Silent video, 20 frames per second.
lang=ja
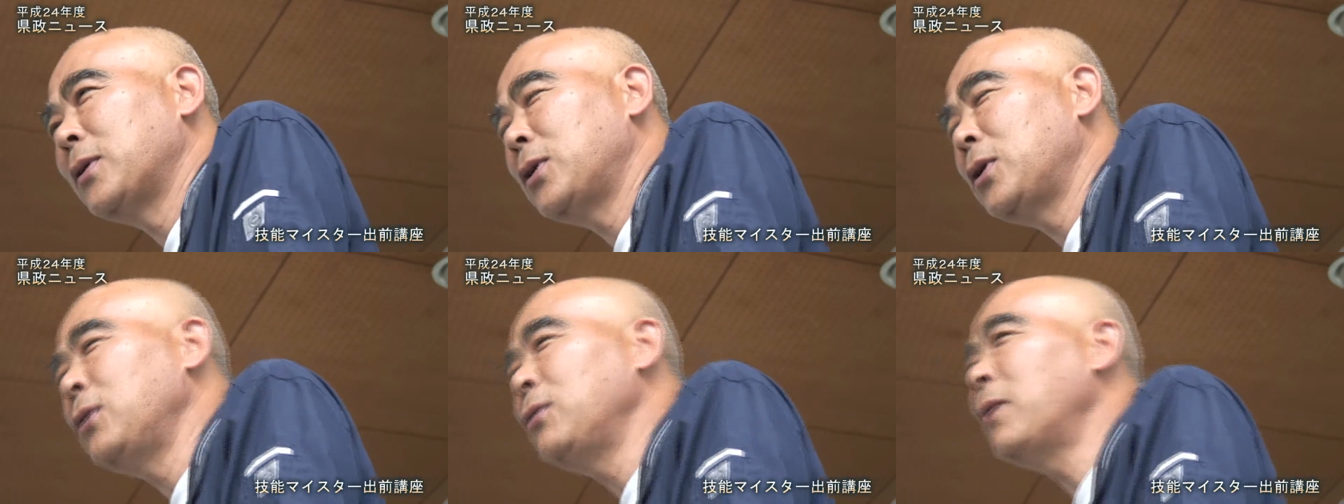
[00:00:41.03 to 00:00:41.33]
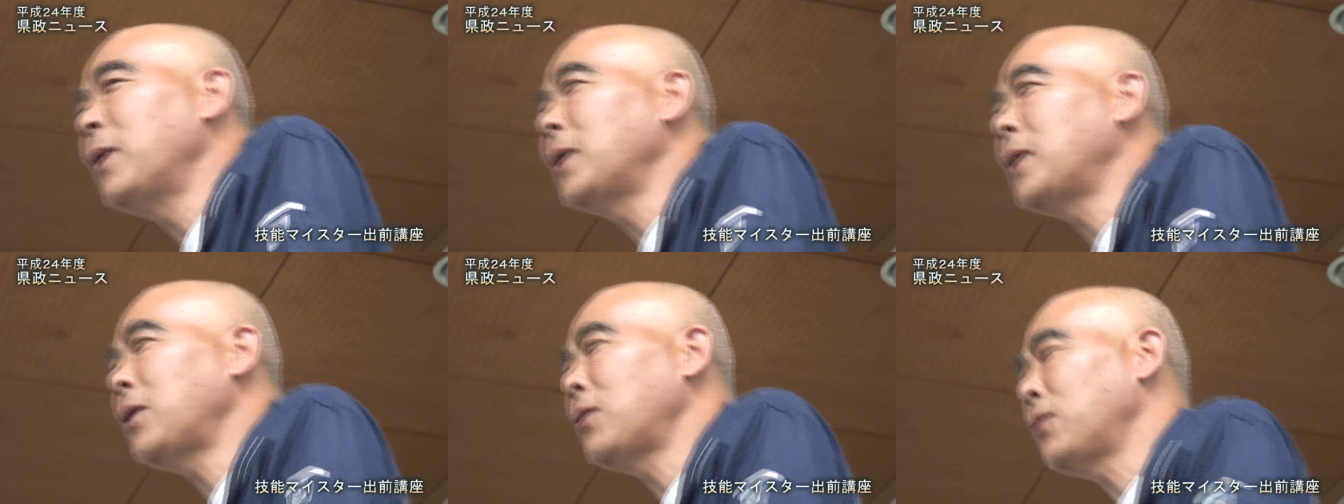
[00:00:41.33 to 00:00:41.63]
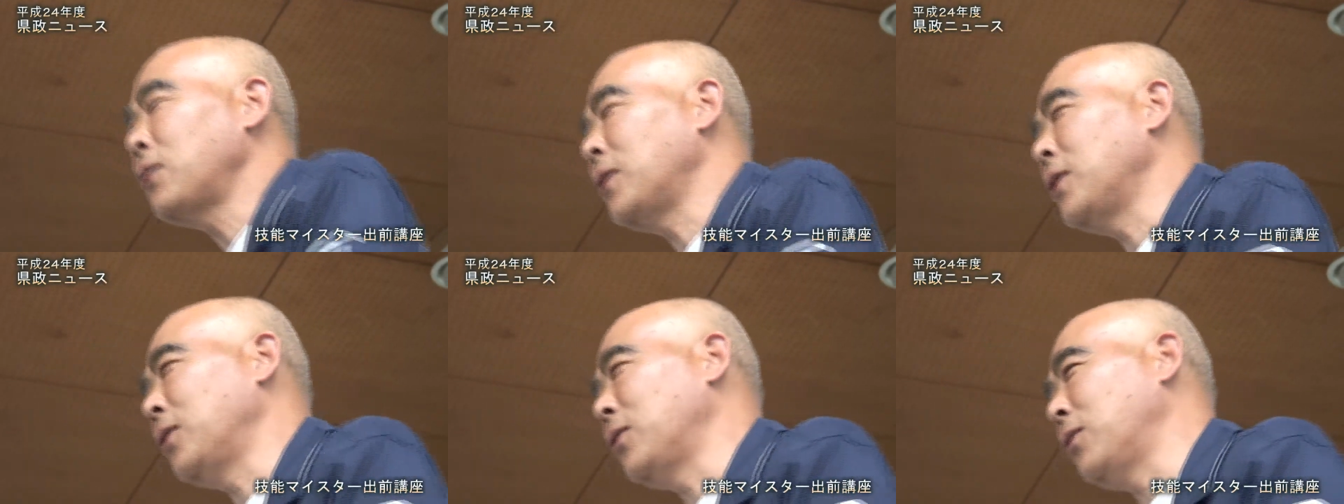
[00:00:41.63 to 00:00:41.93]
て言われた
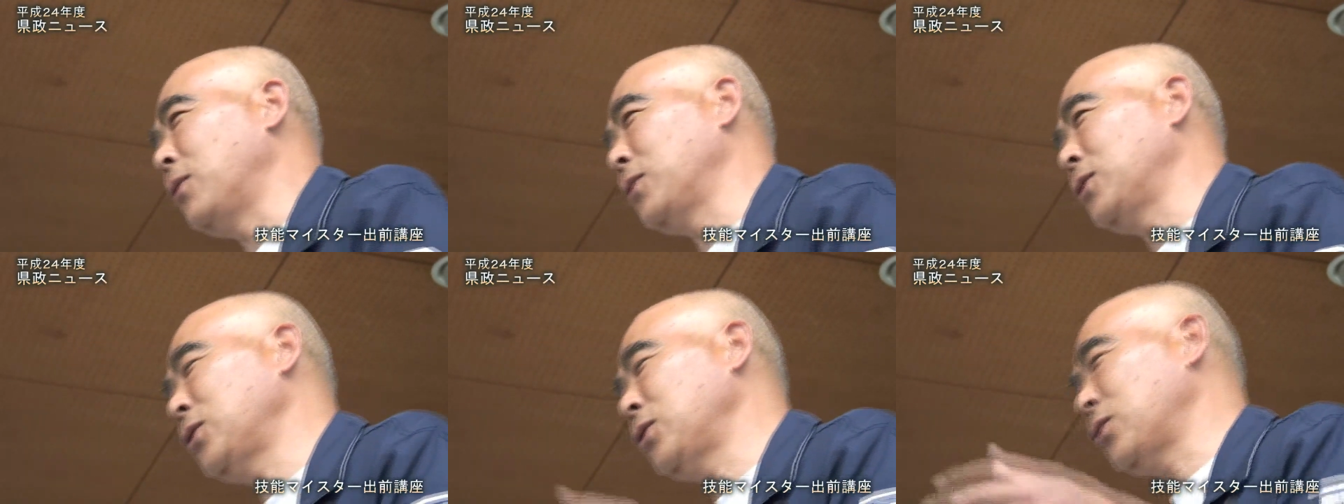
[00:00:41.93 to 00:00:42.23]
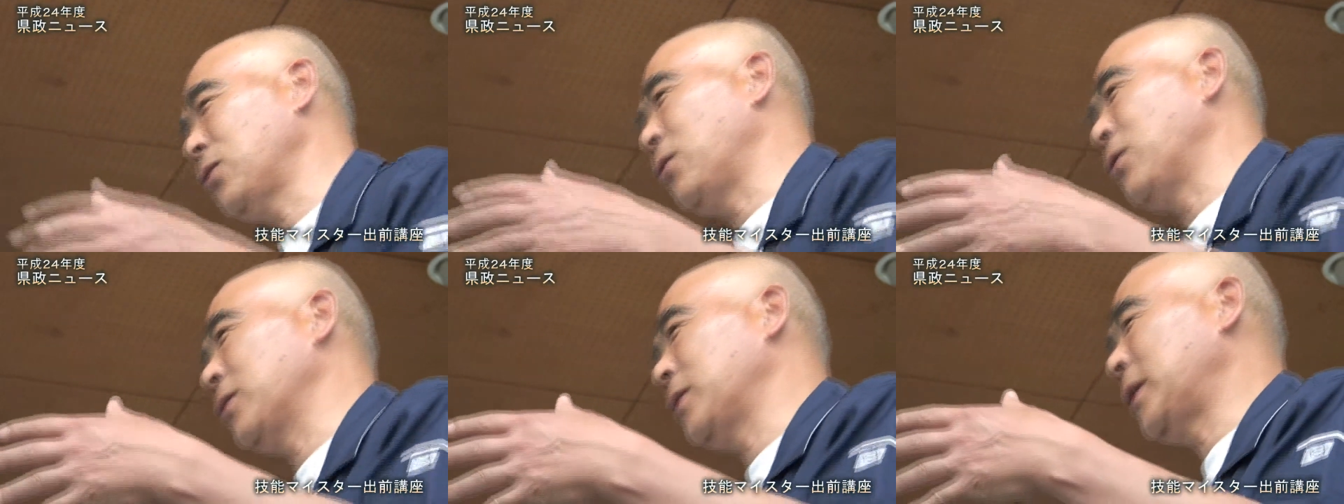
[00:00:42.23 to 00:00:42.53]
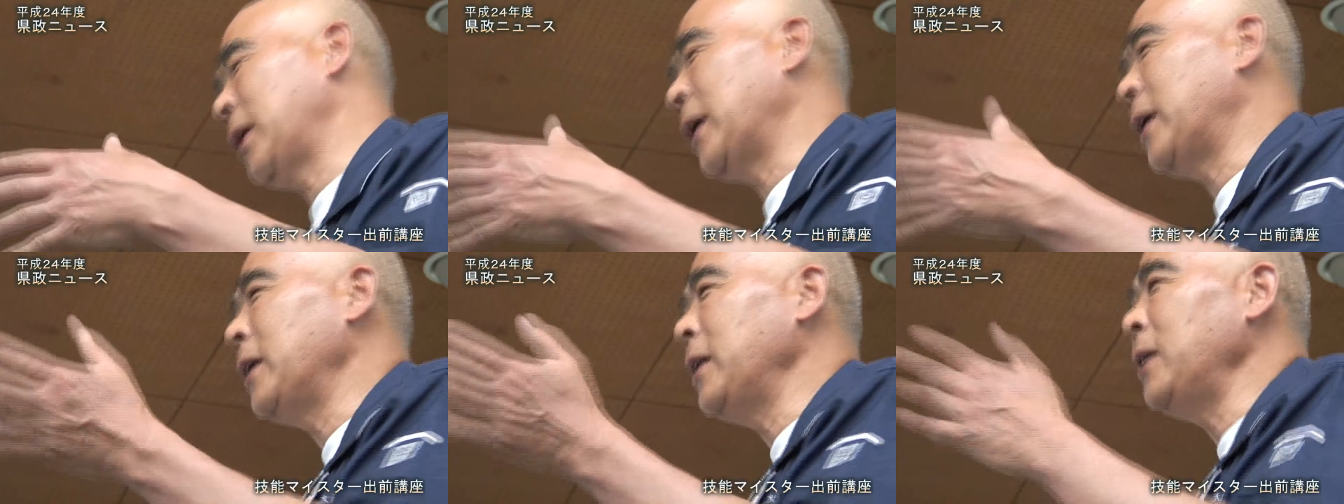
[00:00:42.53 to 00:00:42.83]
時にこうちょっとこう
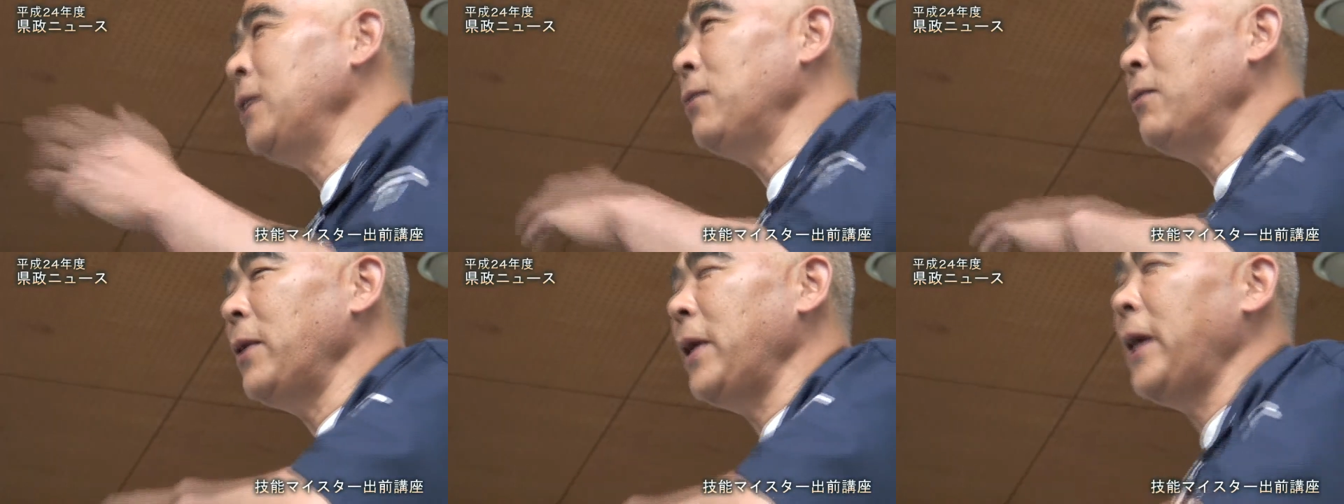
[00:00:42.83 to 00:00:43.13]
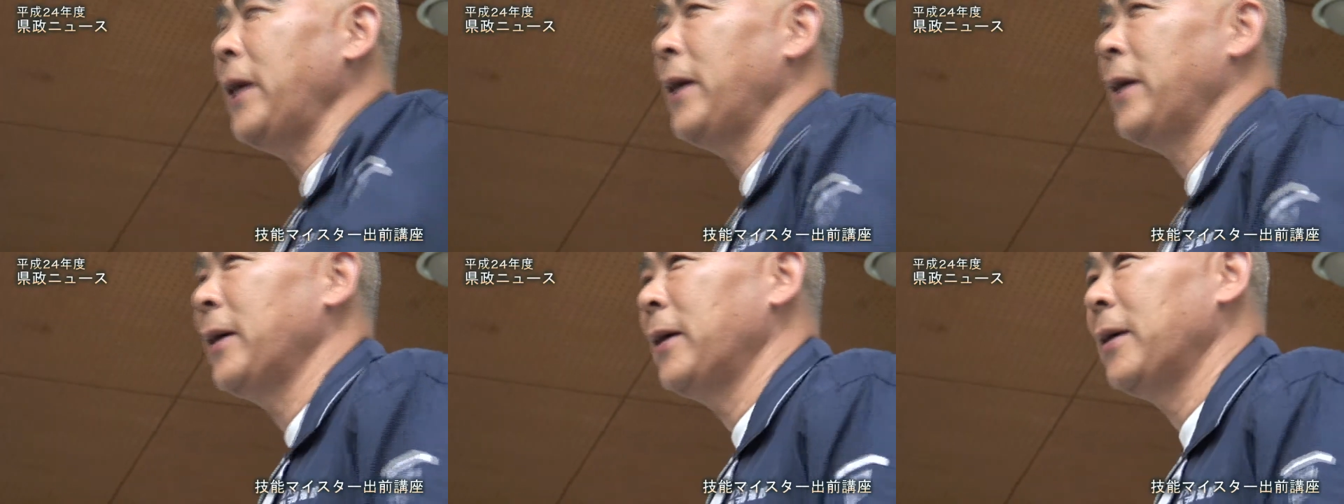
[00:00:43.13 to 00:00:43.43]
責任をね